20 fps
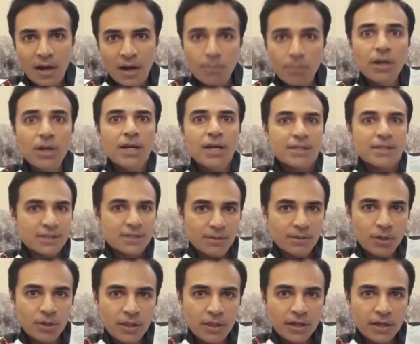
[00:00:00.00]
हम्बलनेस
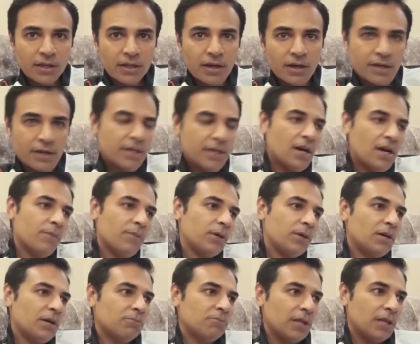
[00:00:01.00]
है बंदे की हाँ यहाँ
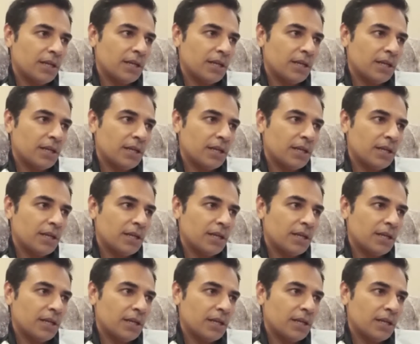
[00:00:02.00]
पर हम